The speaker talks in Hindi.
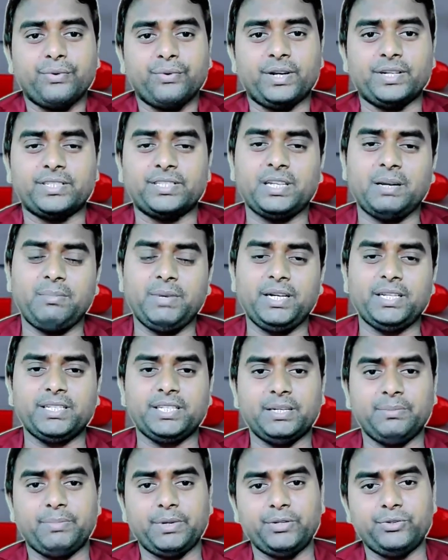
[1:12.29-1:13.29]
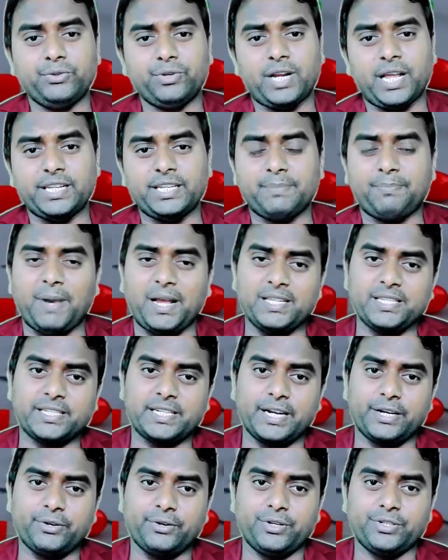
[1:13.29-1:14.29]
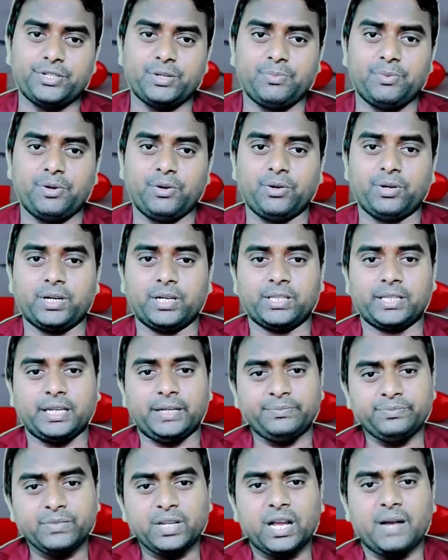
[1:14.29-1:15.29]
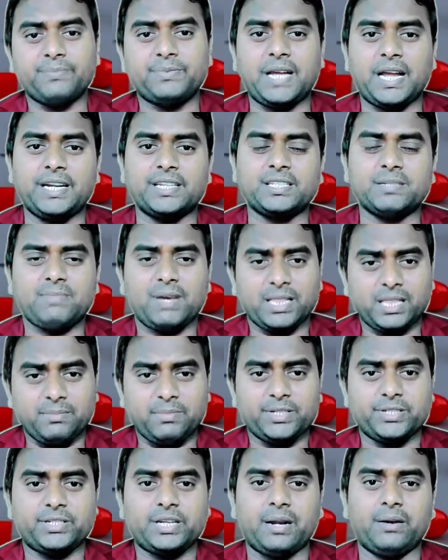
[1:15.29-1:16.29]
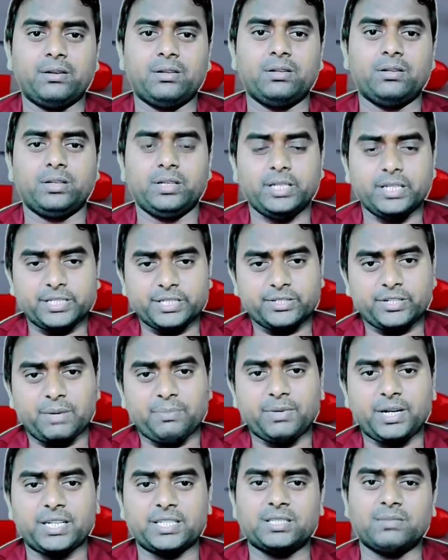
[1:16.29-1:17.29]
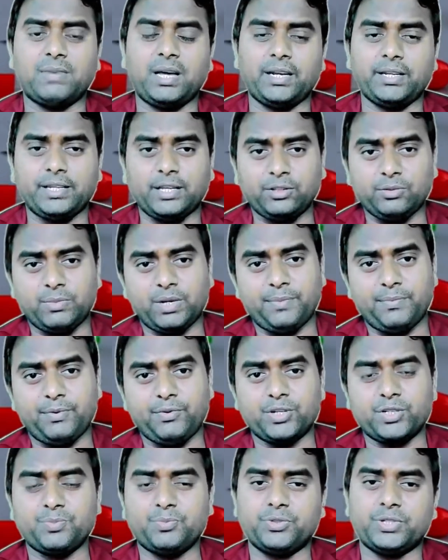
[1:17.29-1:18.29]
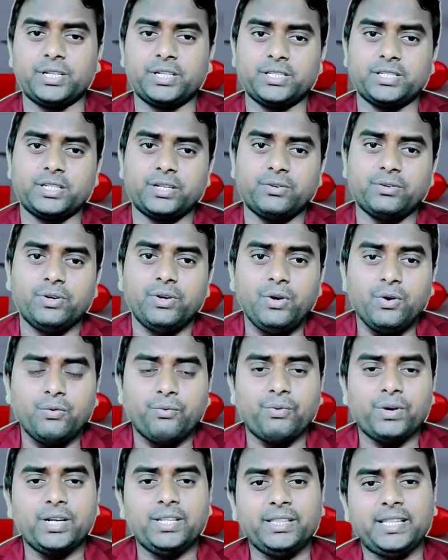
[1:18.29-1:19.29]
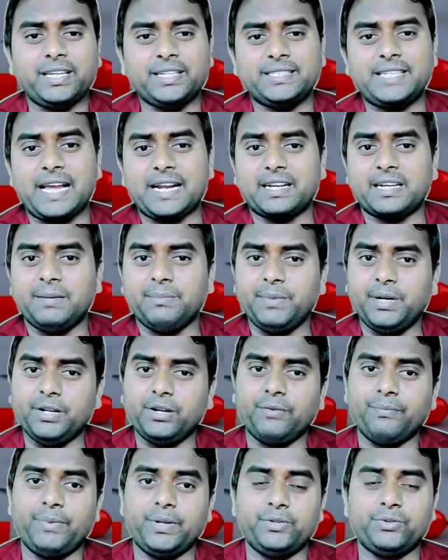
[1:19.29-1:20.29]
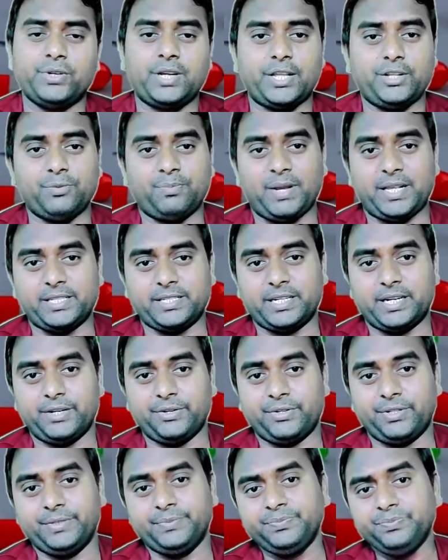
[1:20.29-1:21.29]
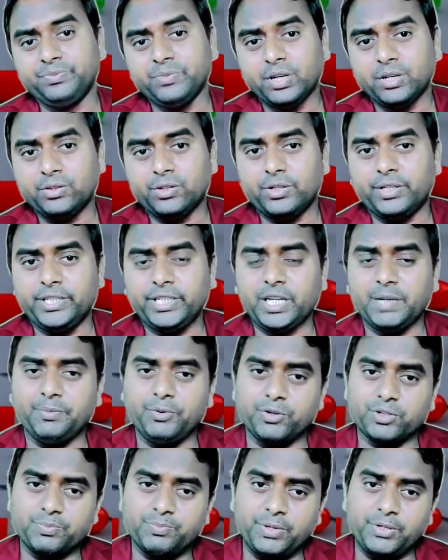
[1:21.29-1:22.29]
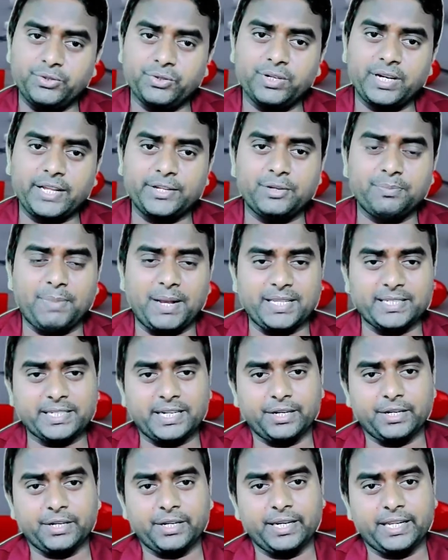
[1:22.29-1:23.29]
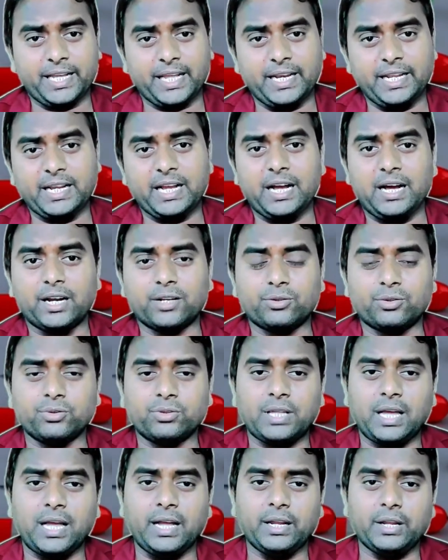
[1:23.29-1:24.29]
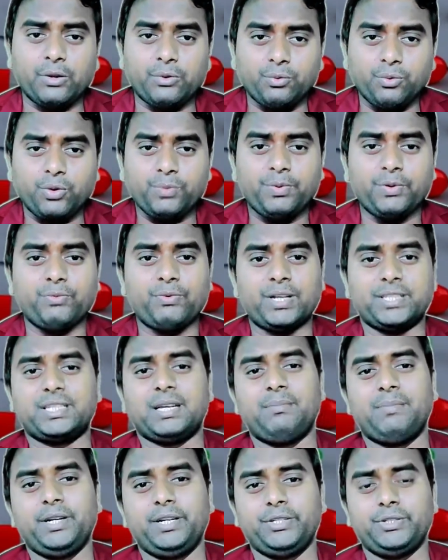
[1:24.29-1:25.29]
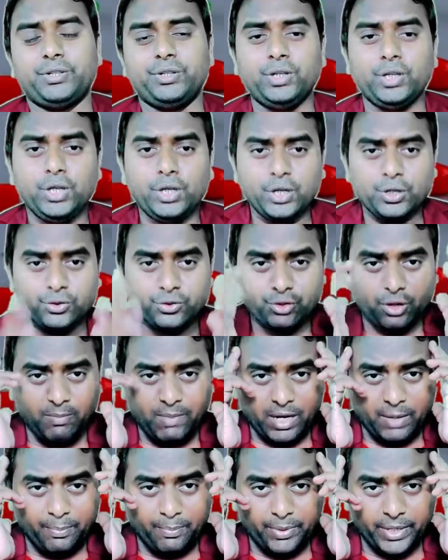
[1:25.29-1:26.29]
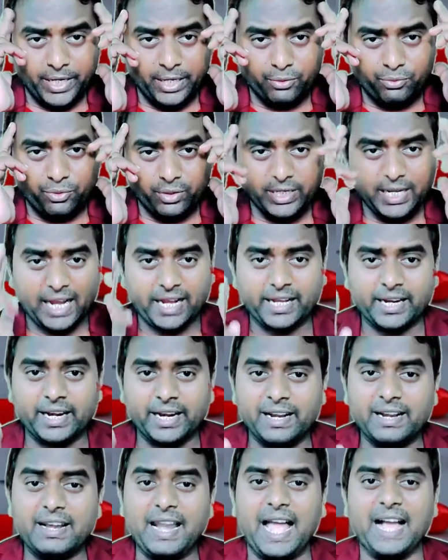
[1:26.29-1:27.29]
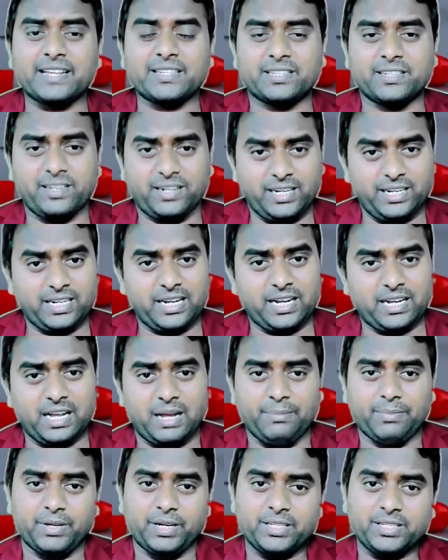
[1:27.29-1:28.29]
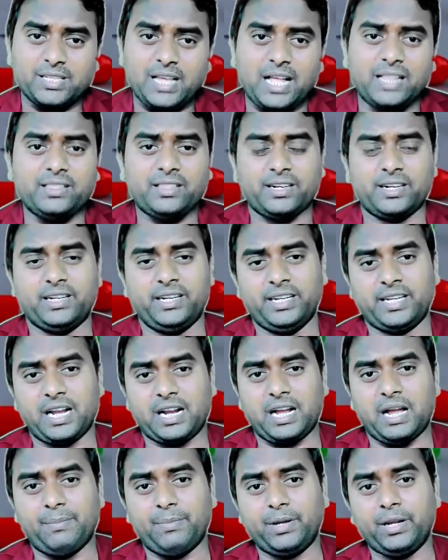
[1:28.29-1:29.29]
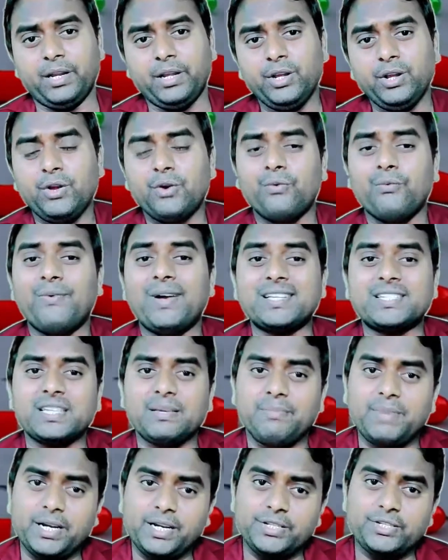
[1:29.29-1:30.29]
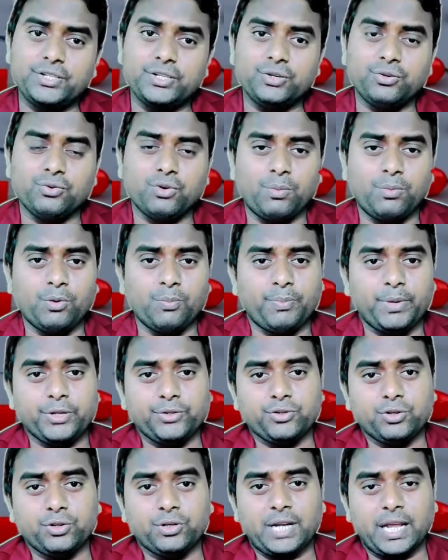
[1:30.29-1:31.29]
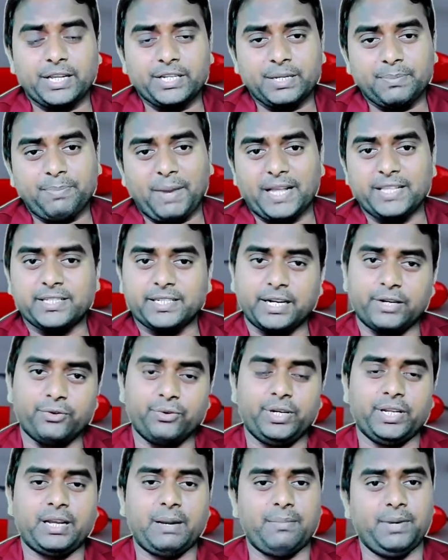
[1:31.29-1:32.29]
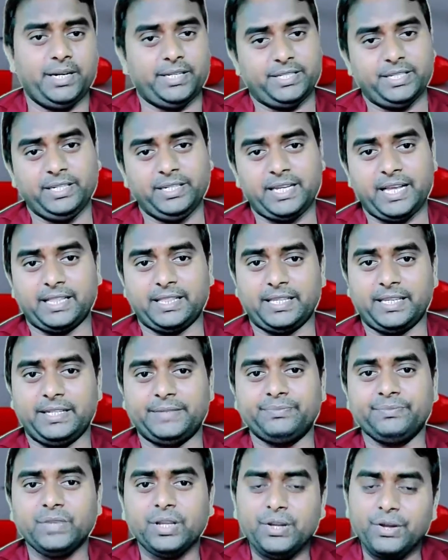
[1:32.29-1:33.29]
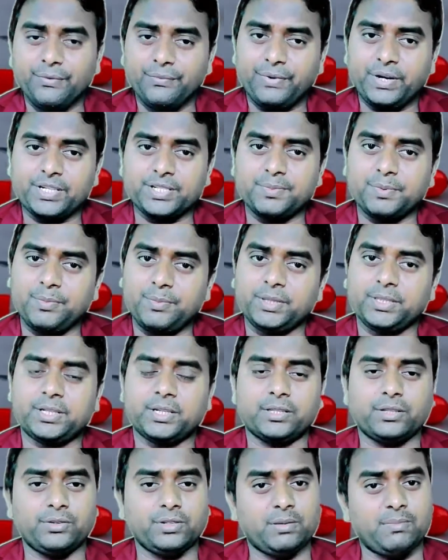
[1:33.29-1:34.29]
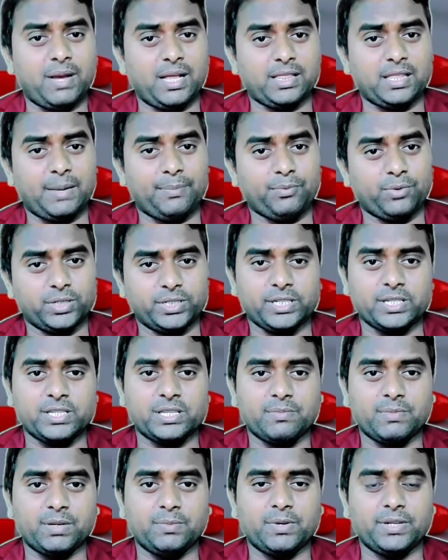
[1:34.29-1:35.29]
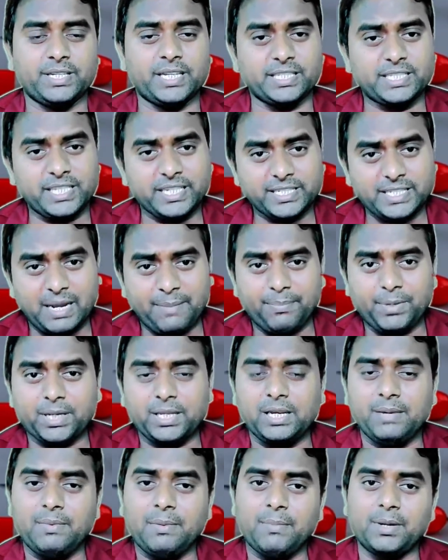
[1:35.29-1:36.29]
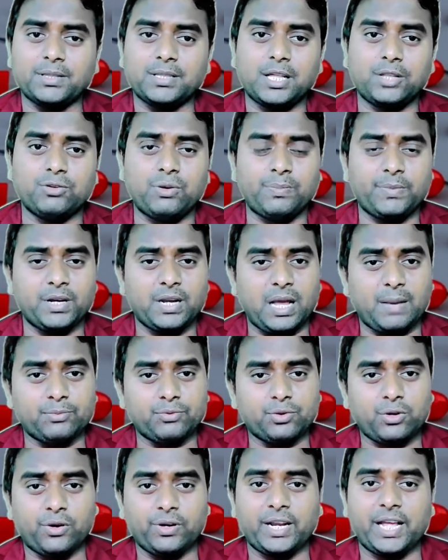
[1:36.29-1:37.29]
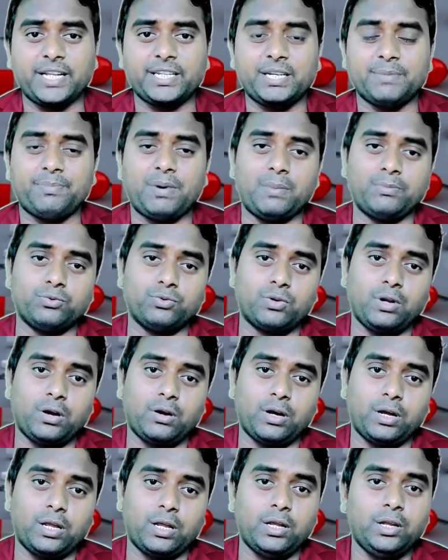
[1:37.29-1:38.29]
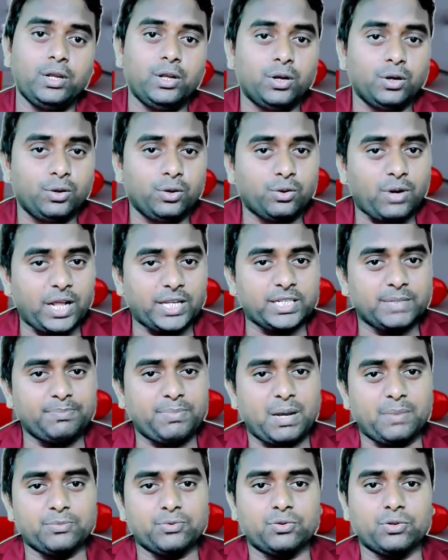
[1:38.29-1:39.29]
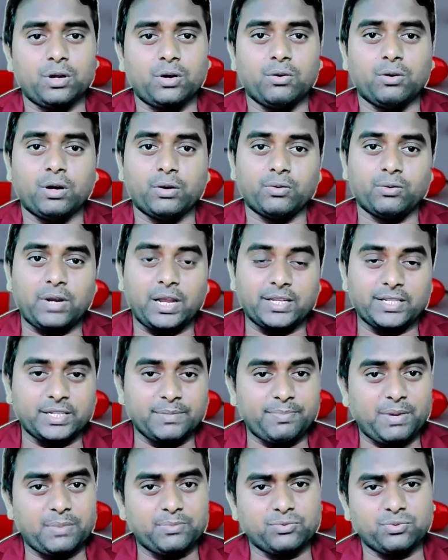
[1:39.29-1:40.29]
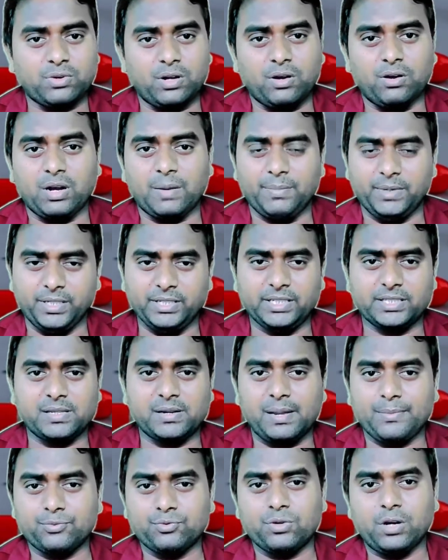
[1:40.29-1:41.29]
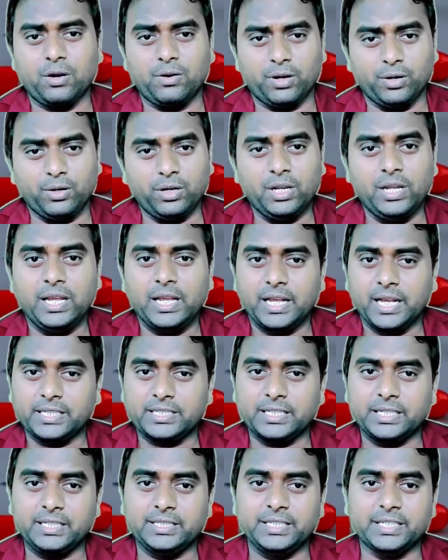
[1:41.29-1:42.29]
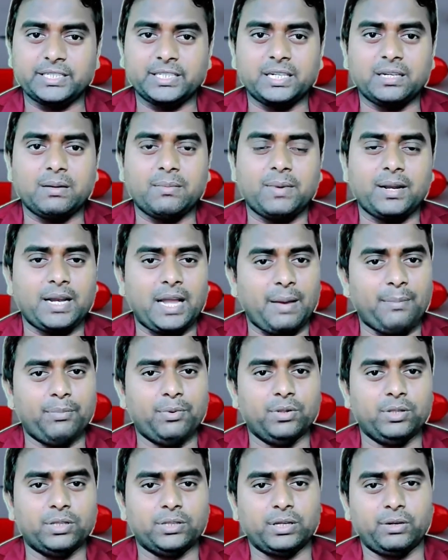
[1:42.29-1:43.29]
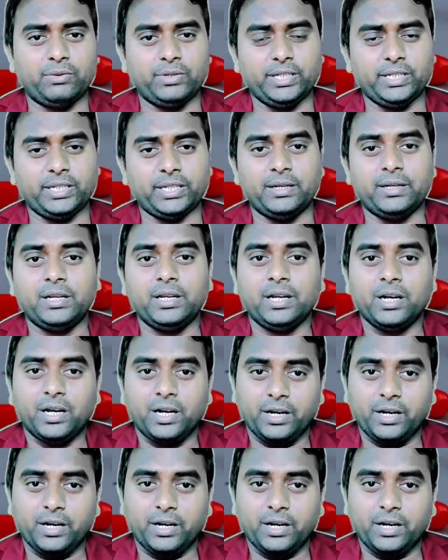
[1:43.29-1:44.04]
फ्रेंड्स यह मेडिसिन बेंजोडाइजेपाइन्स कैटेगरी से बिलोंग करता है अब जाहिर सी बात हमने स्टम का इस्तेमाल किया तो मेरे व्यूअर्स पूछेंगे सर व्हाट इज द एक्जैक्टली मीनिंग ऑफ बेंजोडाइजेपाइन्स कैटेगरी तो डियर व्यूअर्स बेंजोडाइजेपाइन्स कैटेगरी कहने का अर्थ होता है कि कोई भी वैसा मेडिसिन जो हमारे ब्रेन को क्या करे रिलैक्स करने का काम करे शांत रखने का काम करे वैसे मेडिसिन को हम लोग बेंजोडाइजेपाइन्स कैटेगरी का मेडिसिन कहते हैं फ्रेंड्स मैं उम्मीद करता हूँ ये बातें आपको अच्छे से समझ में जैसे एग्जाम्पल के लिए मैं बता दूँ अपने नाम सुना हो डाइजेपाम सुना हुआ लोराजेपाम सुना हुआ कुलांजेपाम सुना हुआ अपने जिसका नाम सुना हुआ ऐसे इंजेक्शन का मैं नाम बोल देता हूँ ठीक है